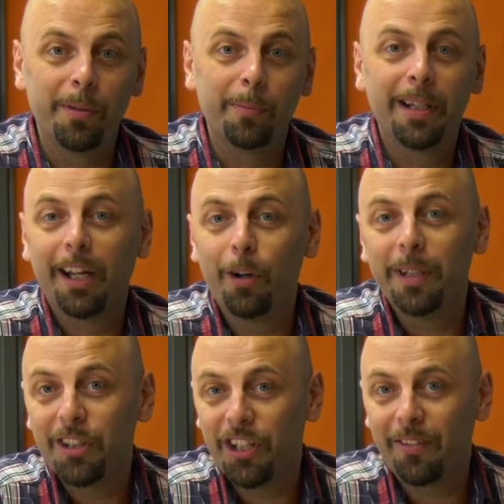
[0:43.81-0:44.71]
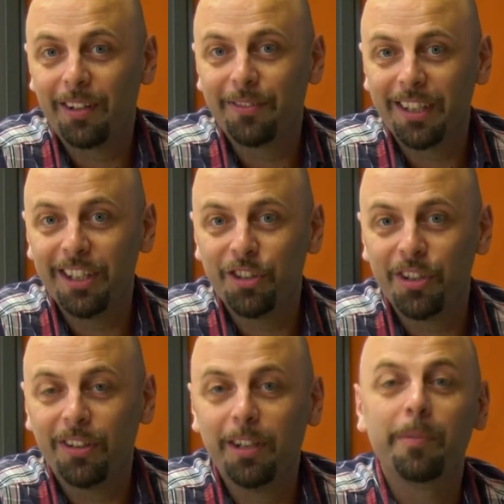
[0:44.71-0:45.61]
perché come diceva Alfred
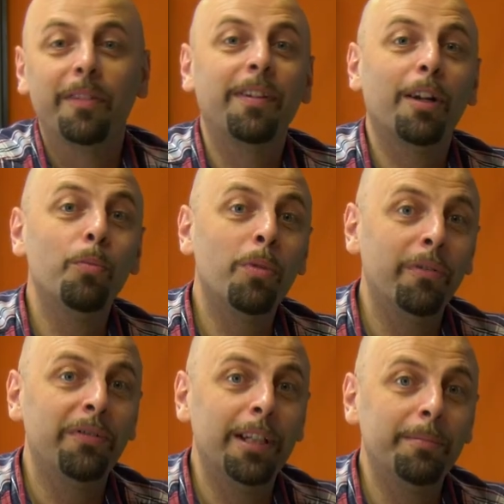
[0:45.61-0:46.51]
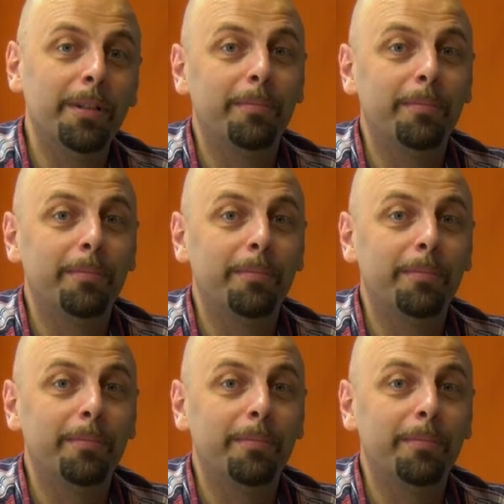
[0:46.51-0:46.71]
Hitchcock, per fare un buon film